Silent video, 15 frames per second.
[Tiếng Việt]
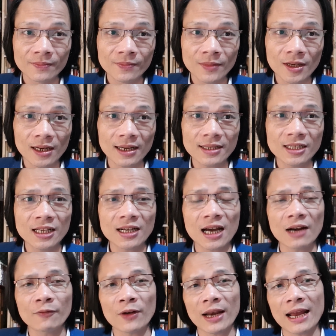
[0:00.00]
Nhưng các anh chị
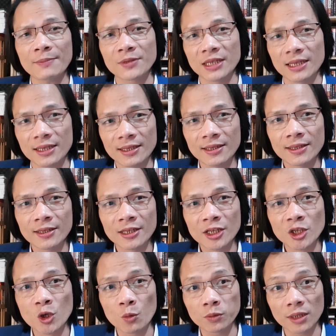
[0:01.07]
cần phải làm gì?
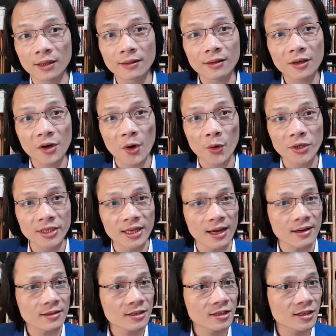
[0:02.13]
Trung thực, đối
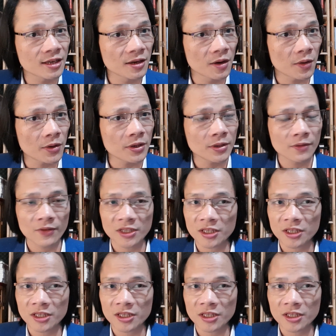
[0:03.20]
diện, xin lỗi và